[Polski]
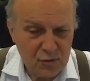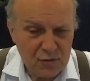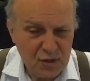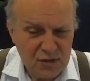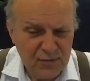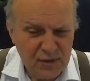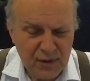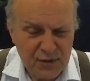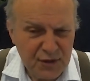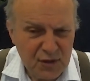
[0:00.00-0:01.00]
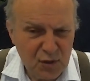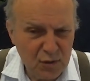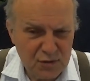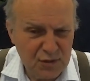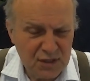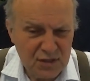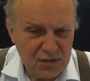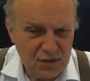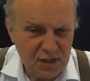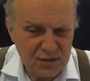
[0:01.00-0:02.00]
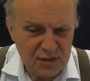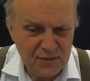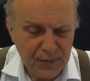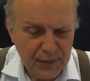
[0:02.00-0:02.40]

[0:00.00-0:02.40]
rząd im chyba do tego dołożył 10 tysięcy